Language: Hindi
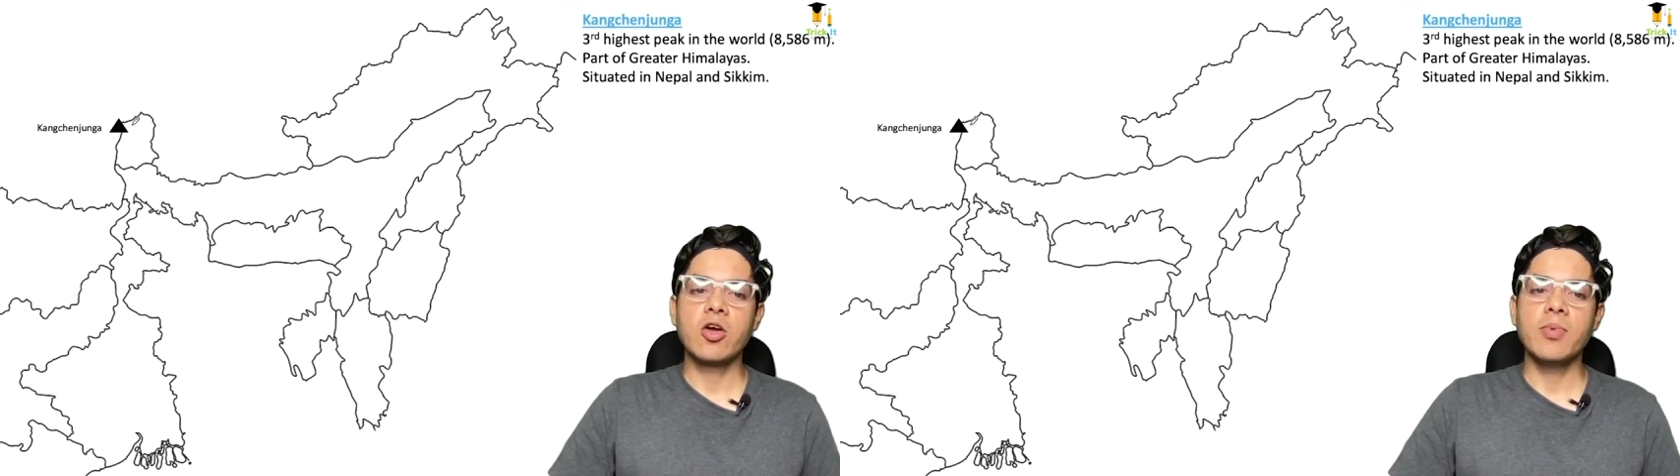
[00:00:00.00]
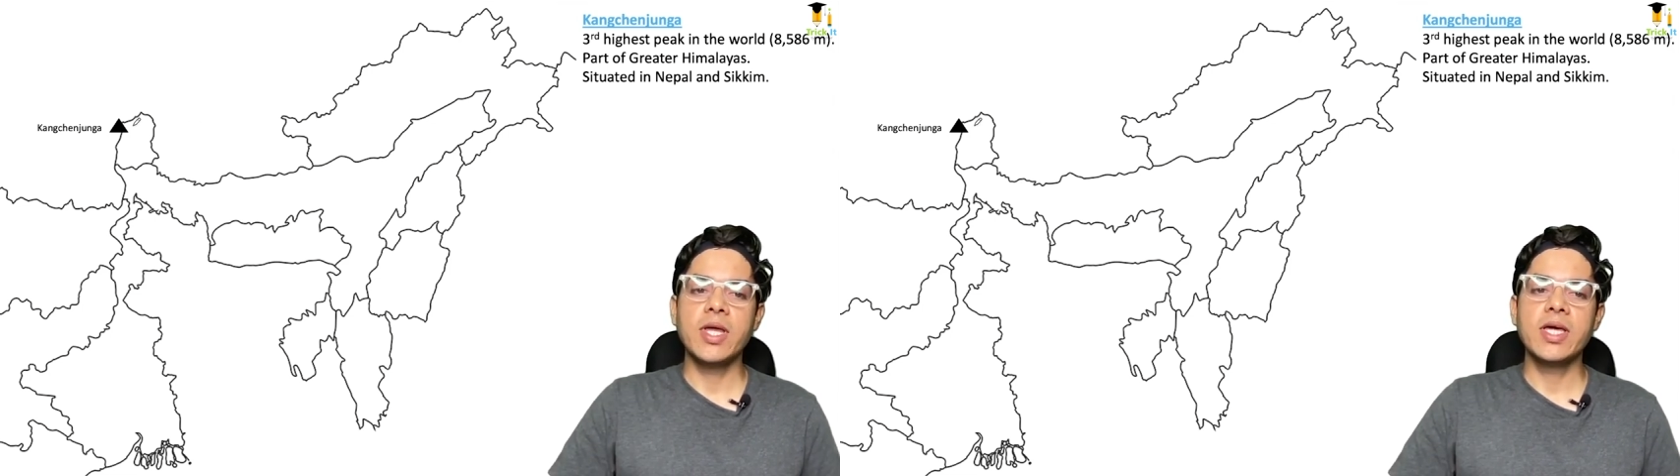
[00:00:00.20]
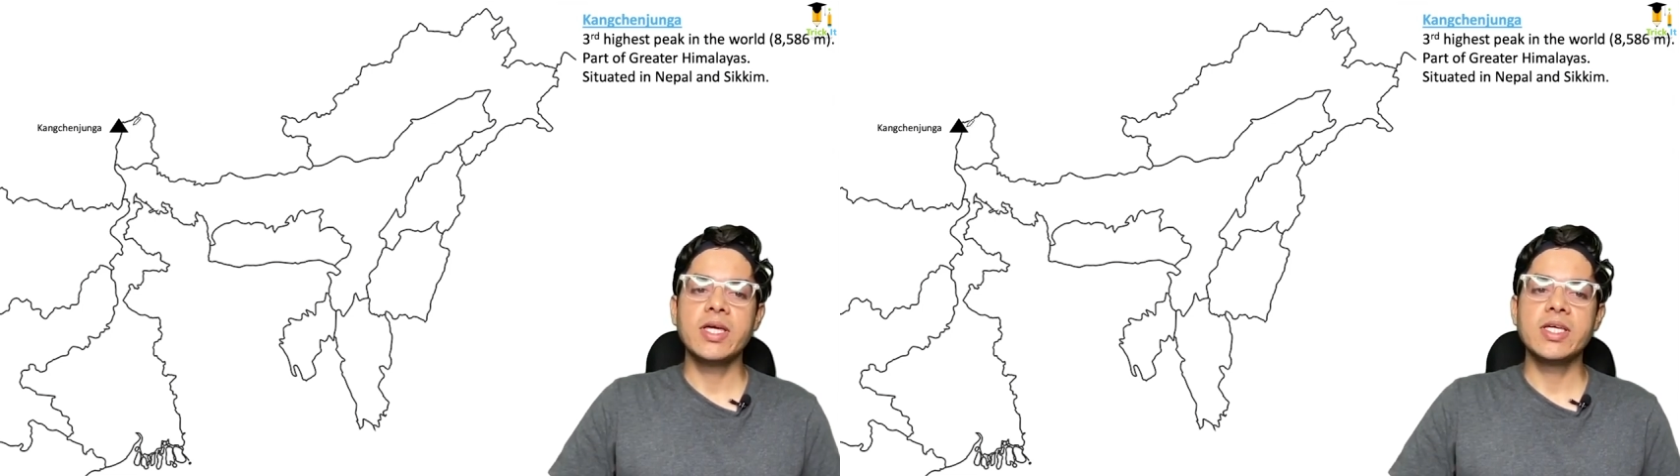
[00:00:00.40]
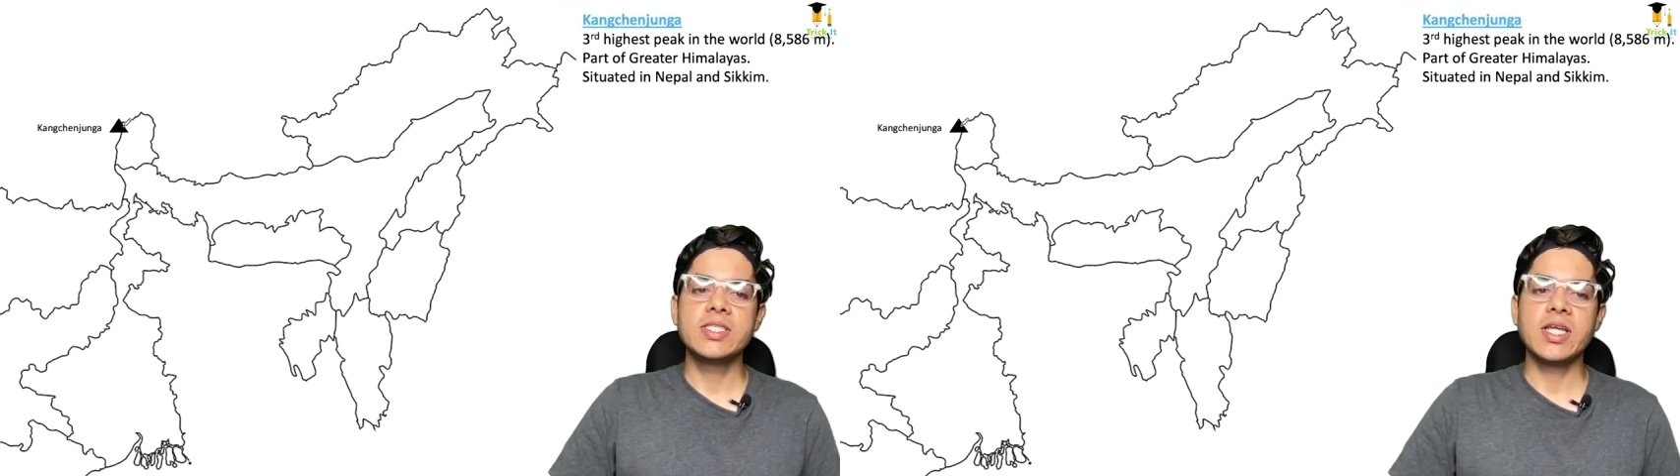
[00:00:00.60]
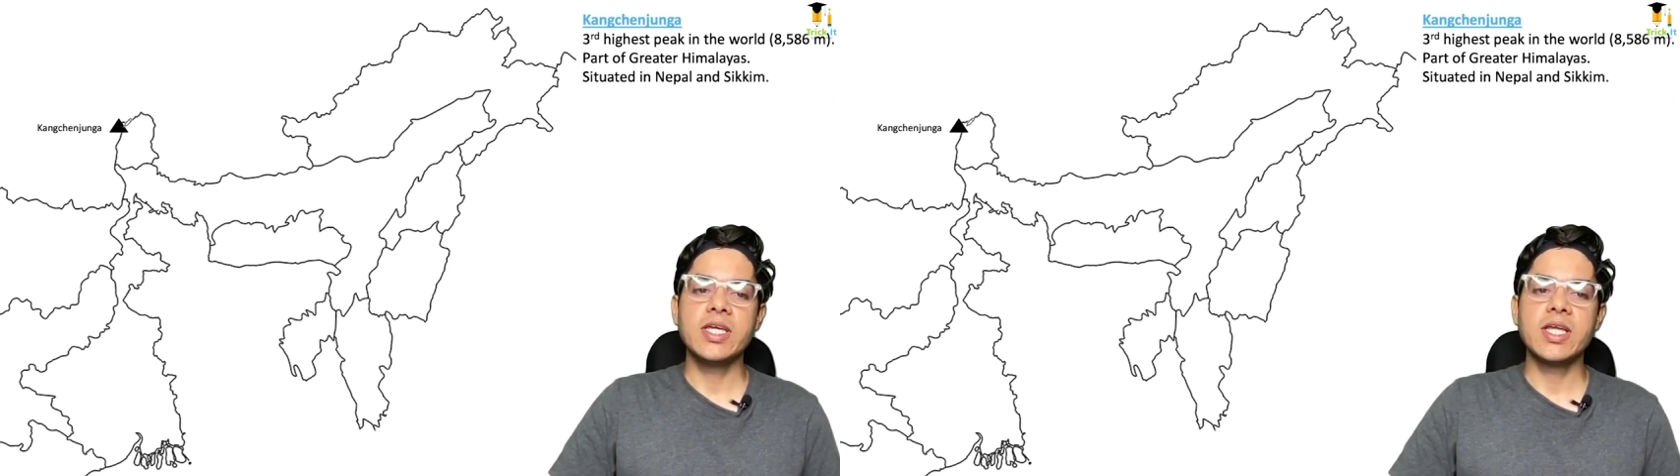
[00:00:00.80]
को मिलेगी
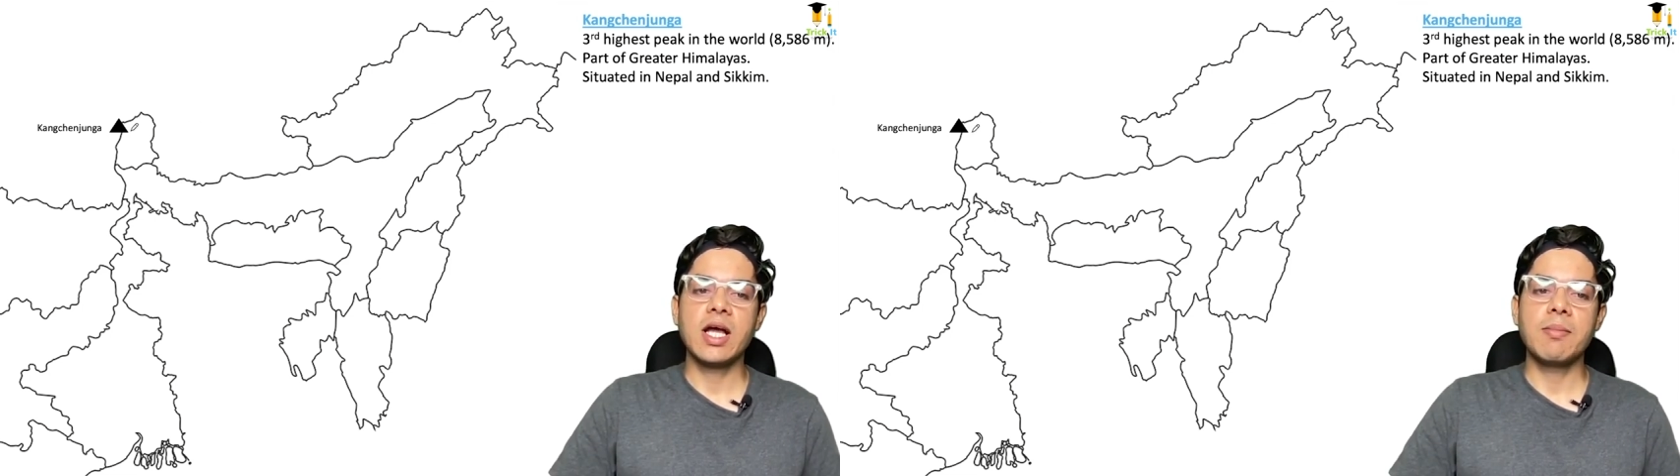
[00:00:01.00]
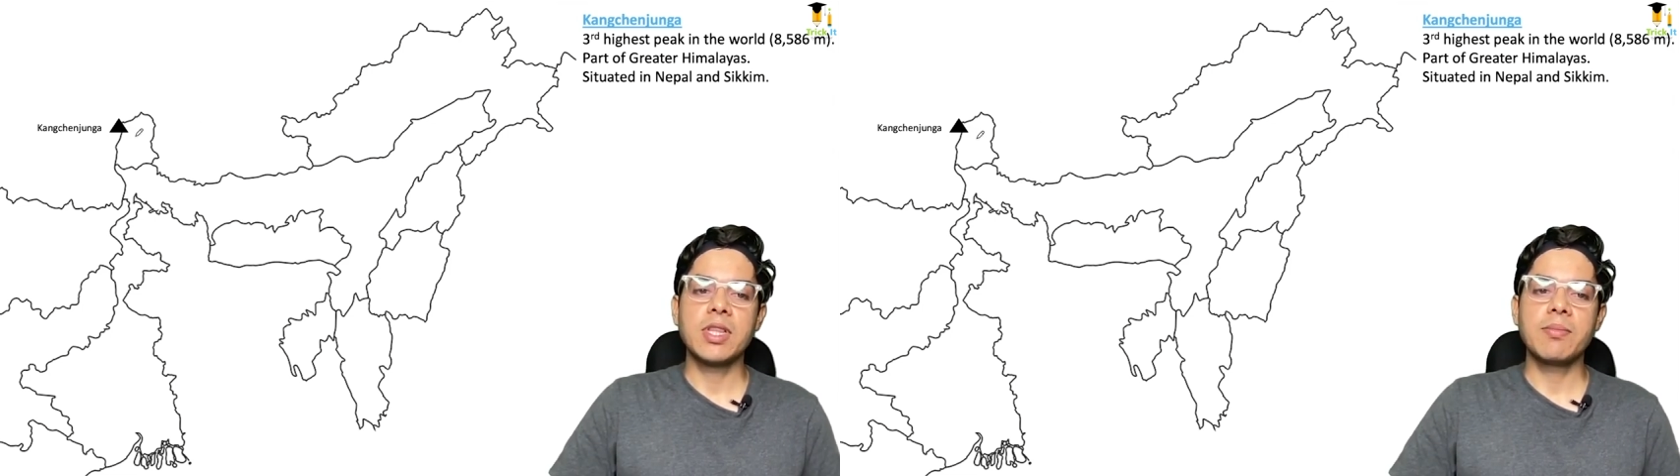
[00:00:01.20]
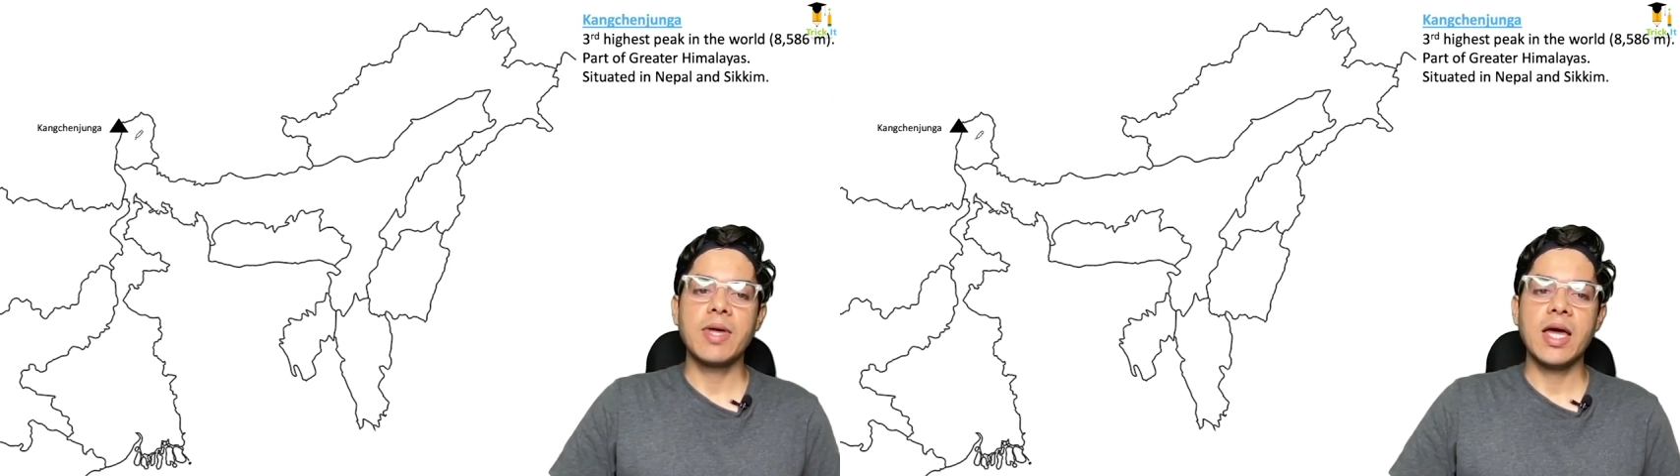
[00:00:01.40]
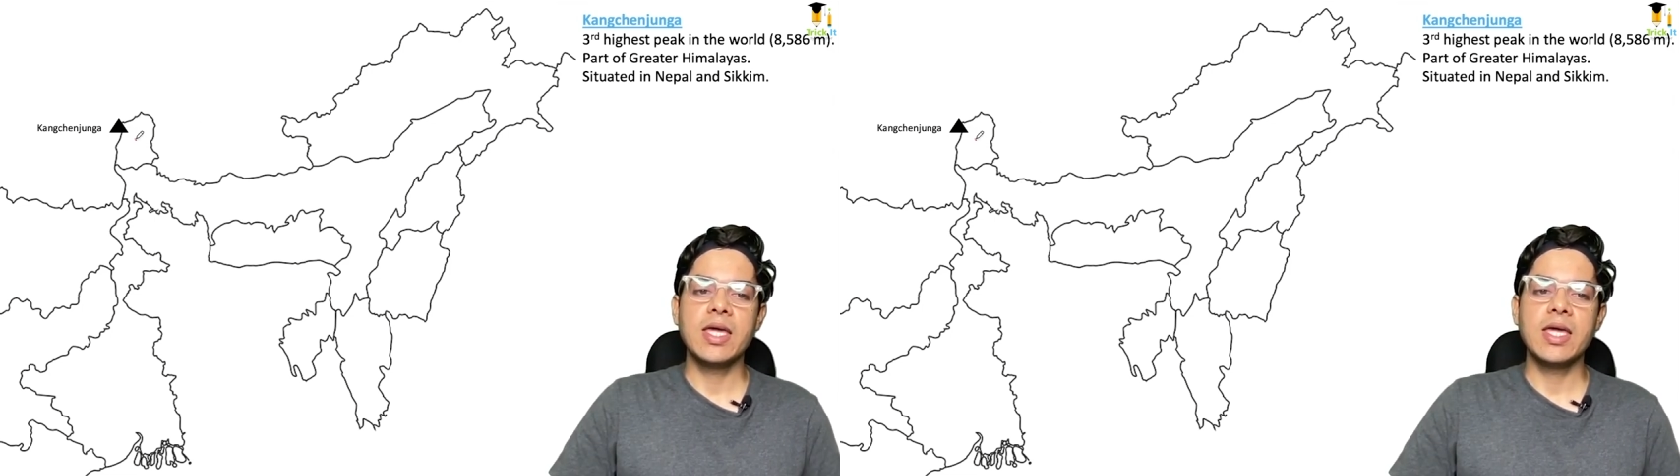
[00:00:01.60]
इस रीजन का मतलब क्या है